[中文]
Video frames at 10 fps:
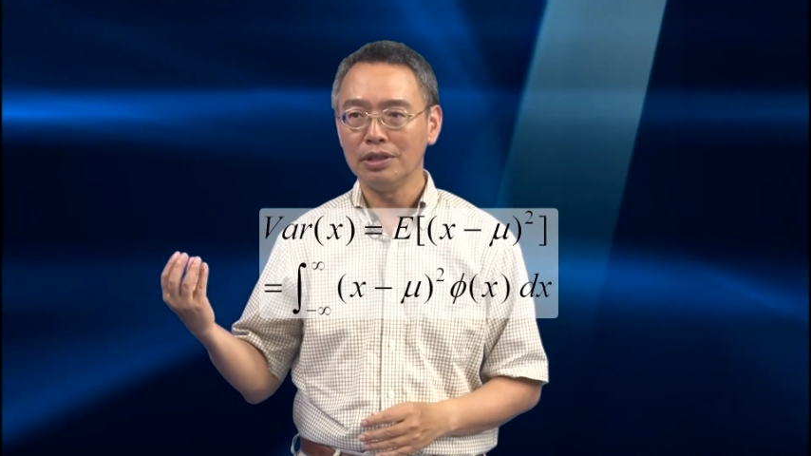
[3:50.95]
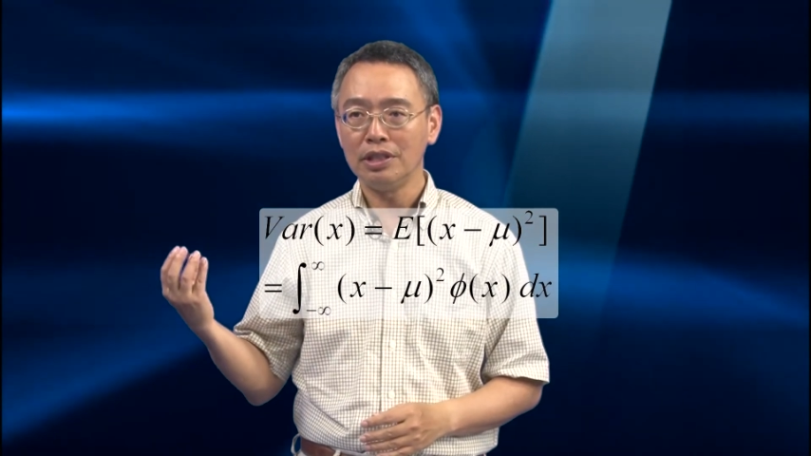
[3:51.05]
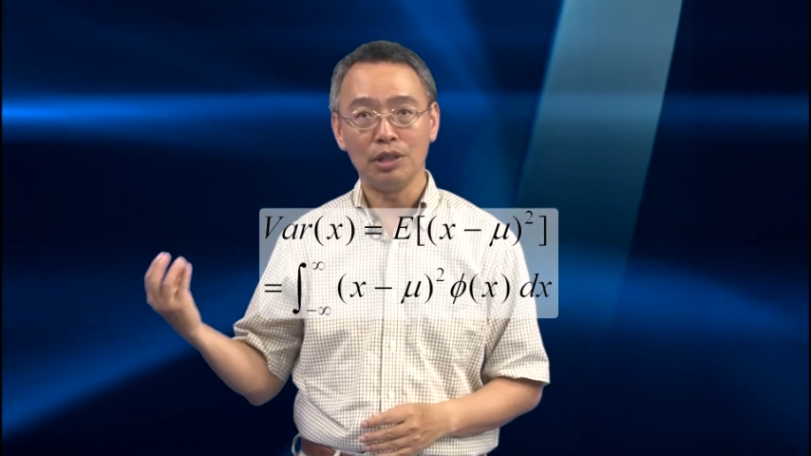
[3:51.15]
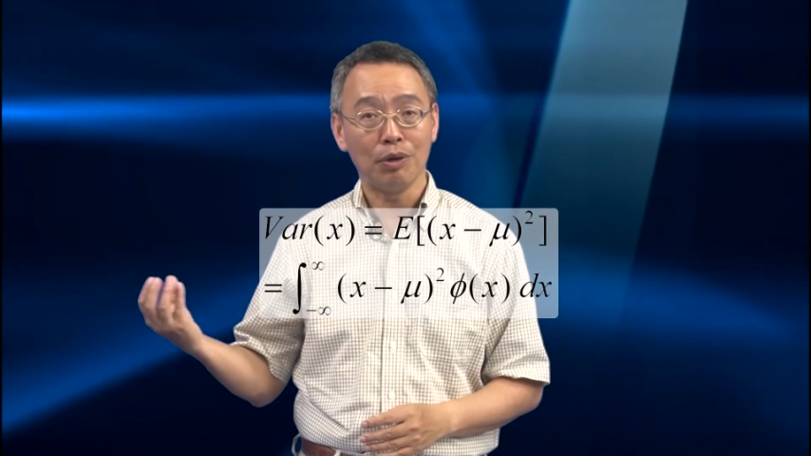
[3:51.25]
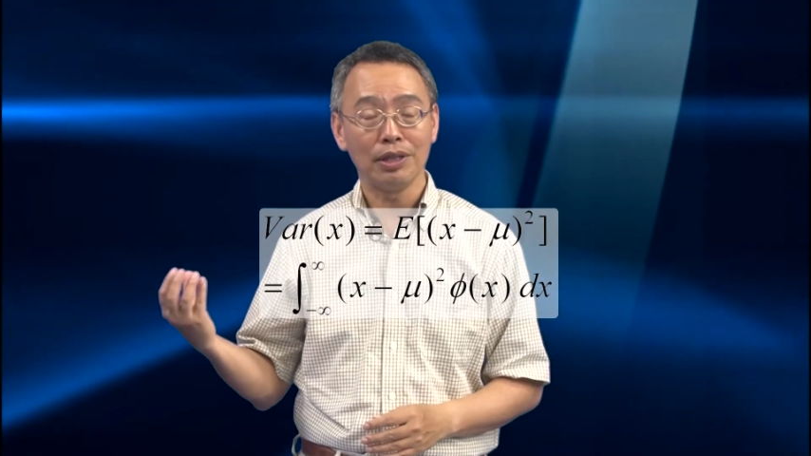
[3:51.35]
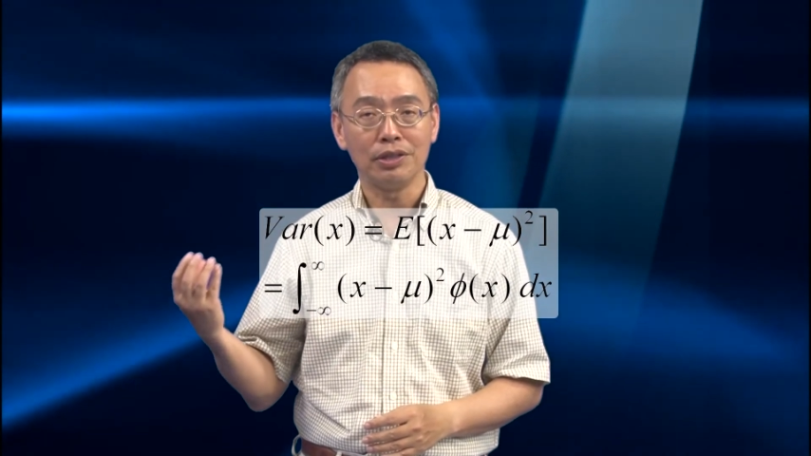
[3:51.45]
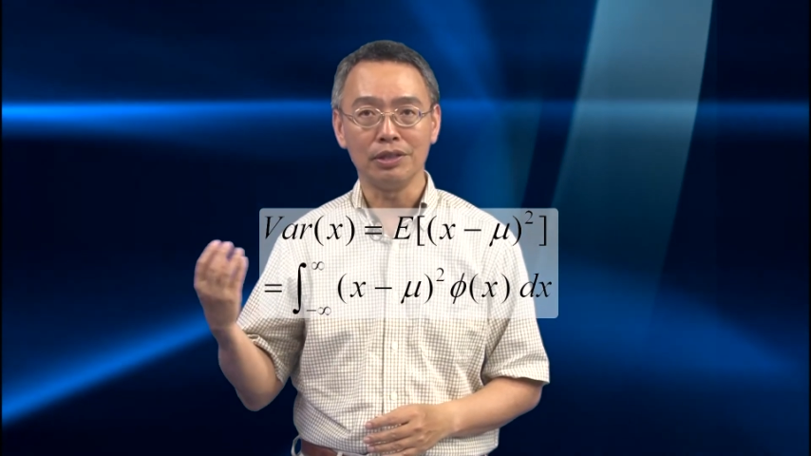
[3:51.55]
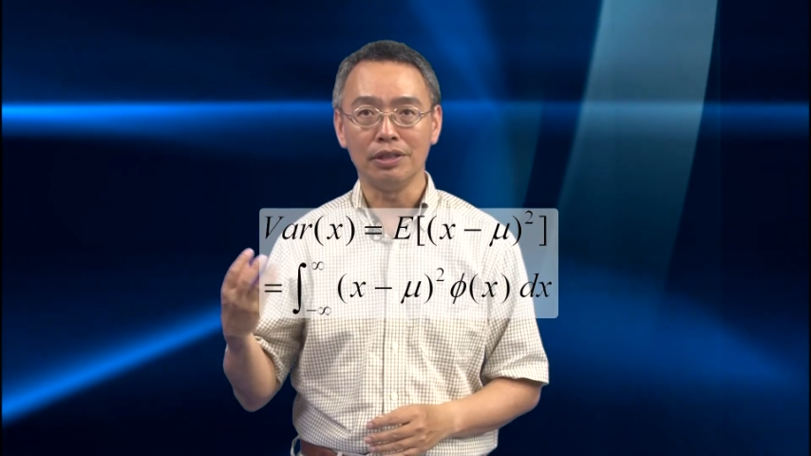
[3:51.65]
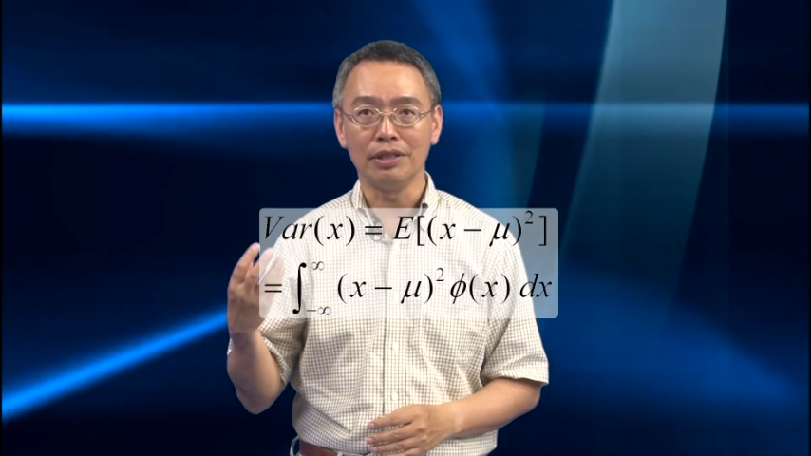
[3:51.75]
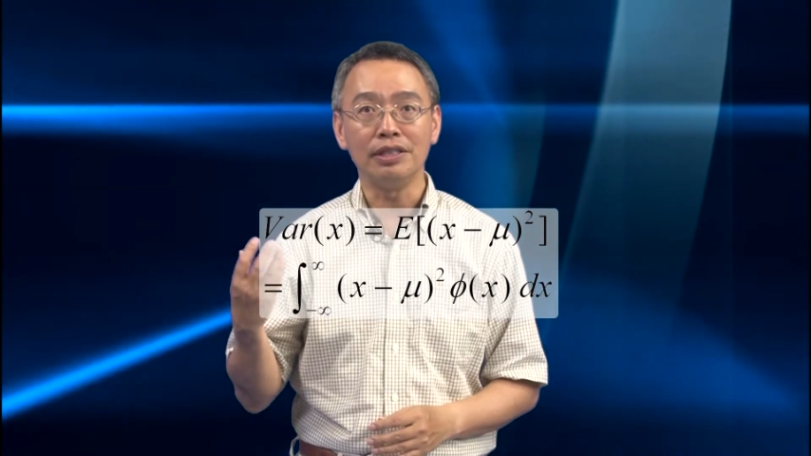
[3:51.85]
期望
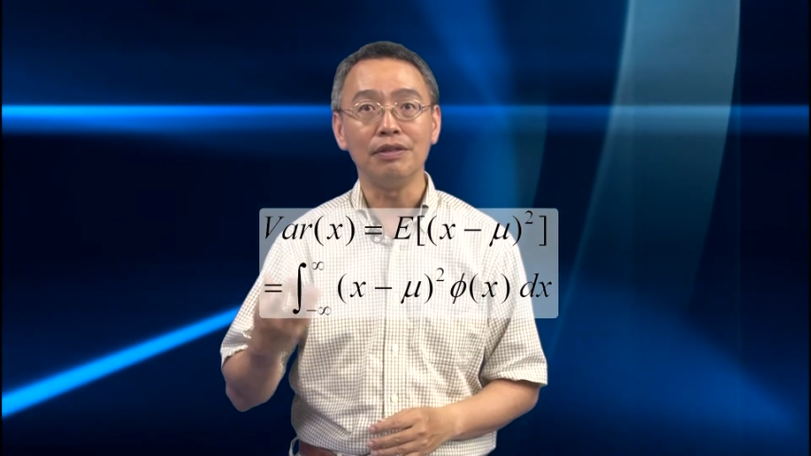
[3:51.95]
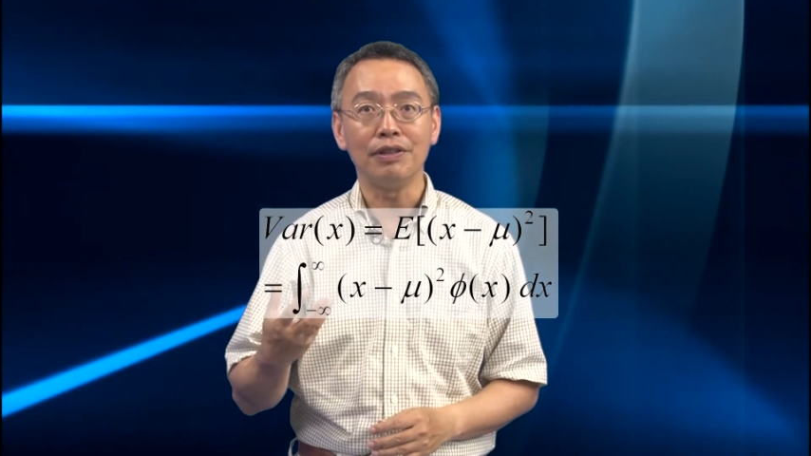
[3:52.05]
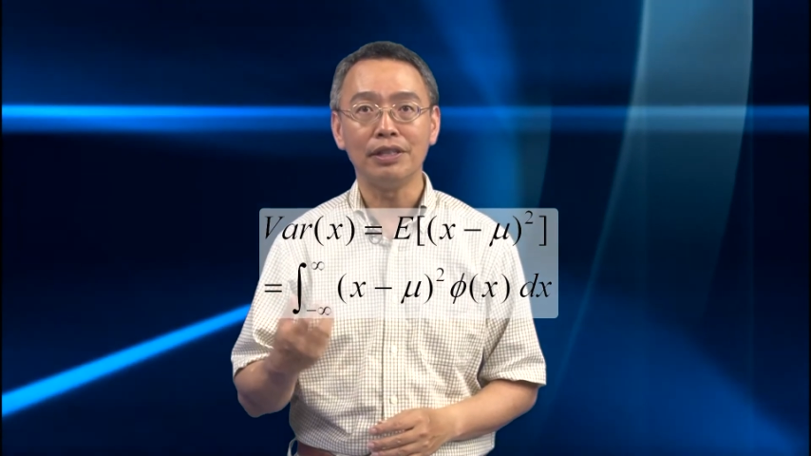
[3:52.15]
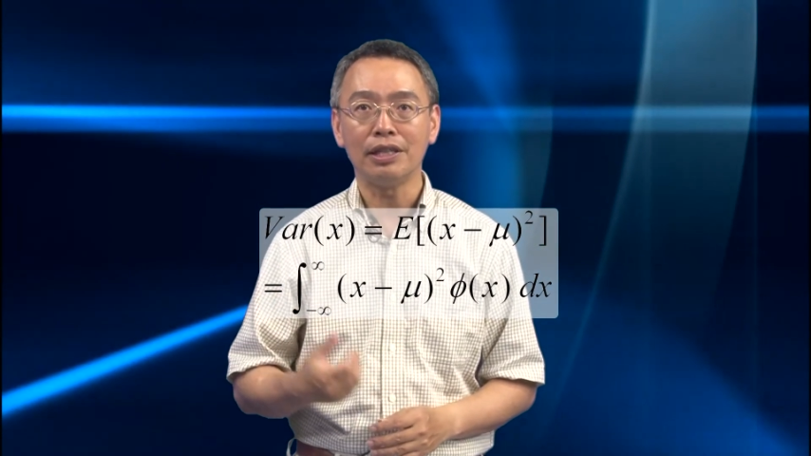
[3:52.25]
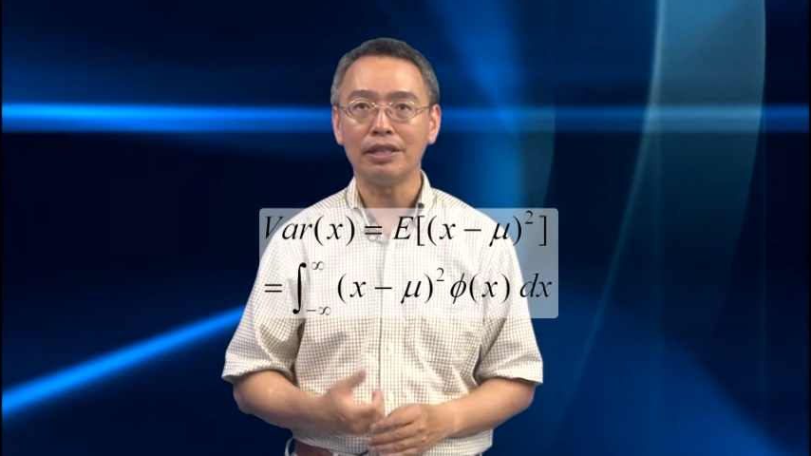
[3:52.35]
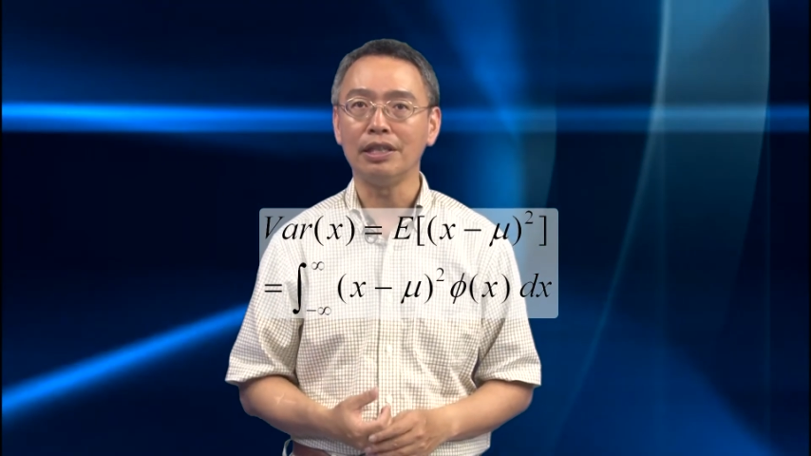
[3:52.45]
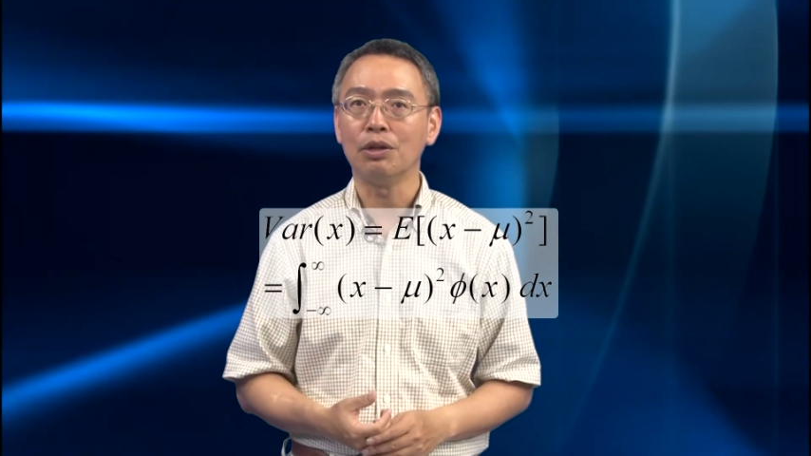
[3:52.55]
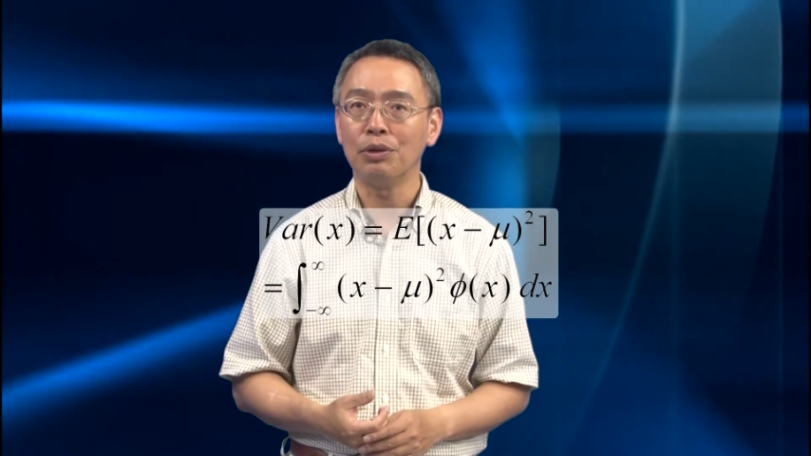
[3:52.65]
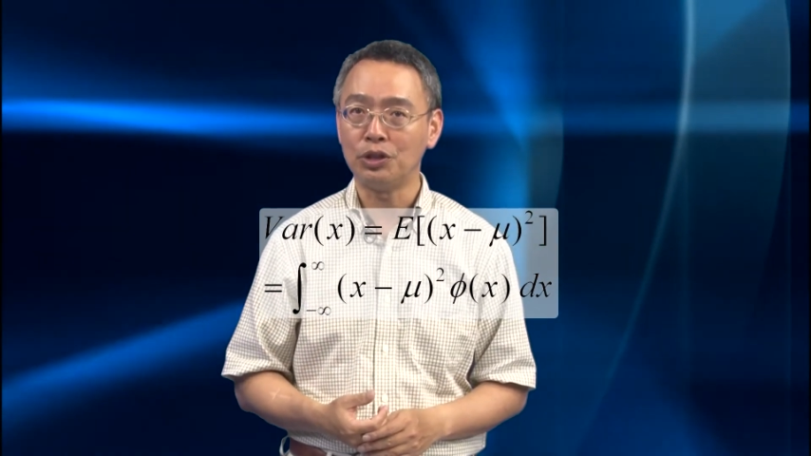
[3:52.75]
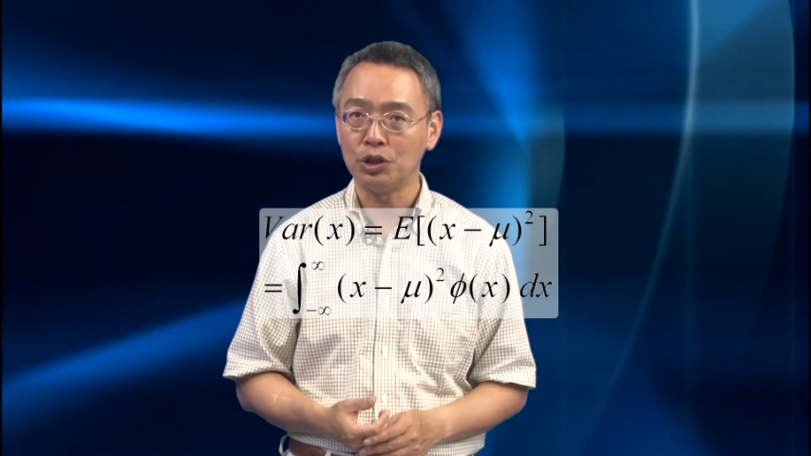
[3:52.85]
值的积分定义
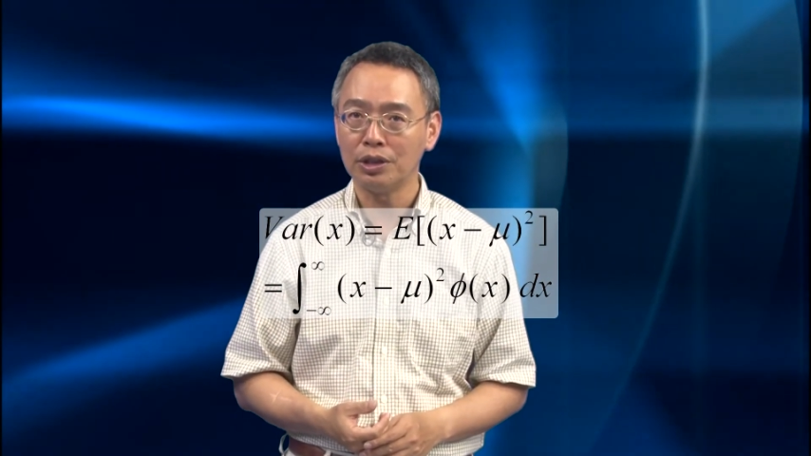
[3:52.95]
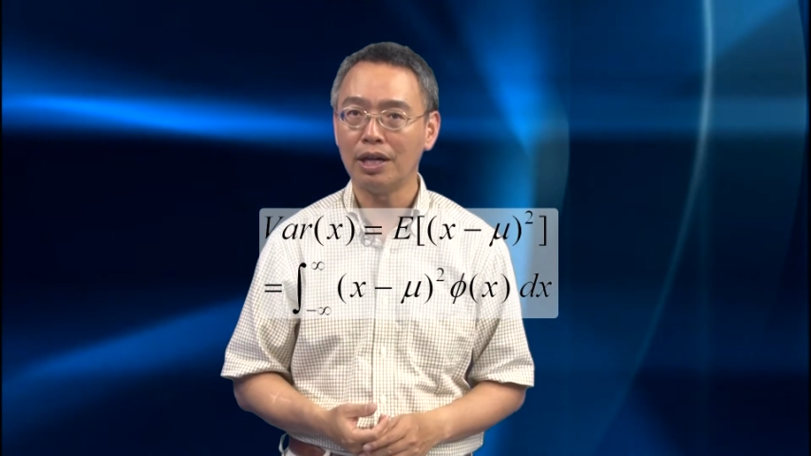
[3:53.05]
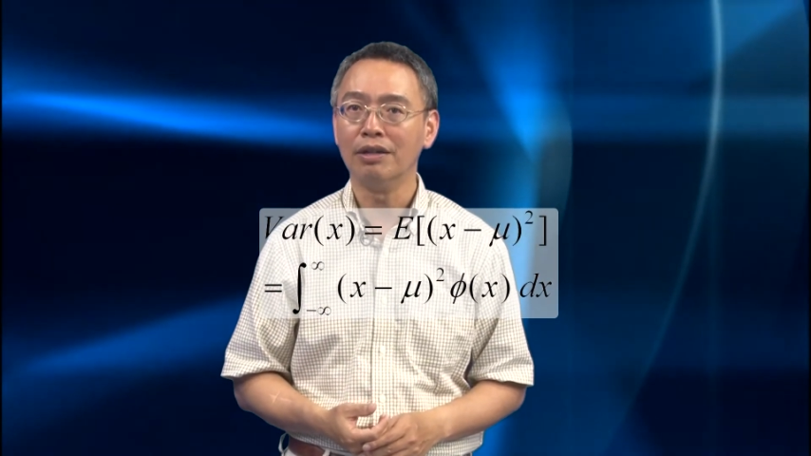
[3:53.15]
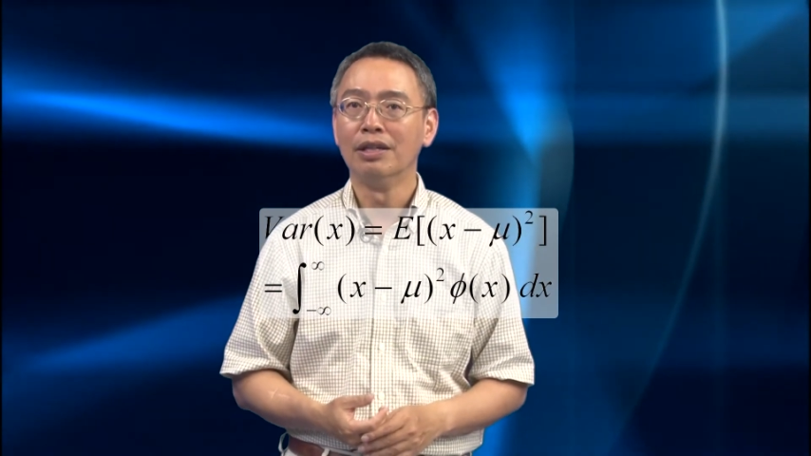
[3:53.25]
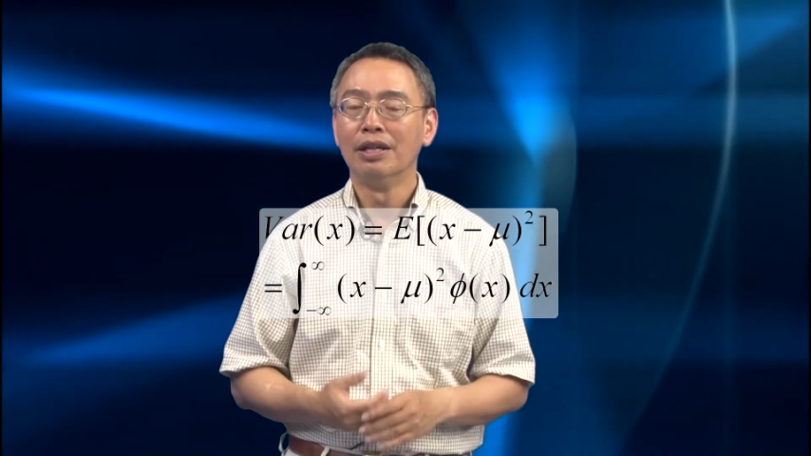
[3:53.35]
会知道，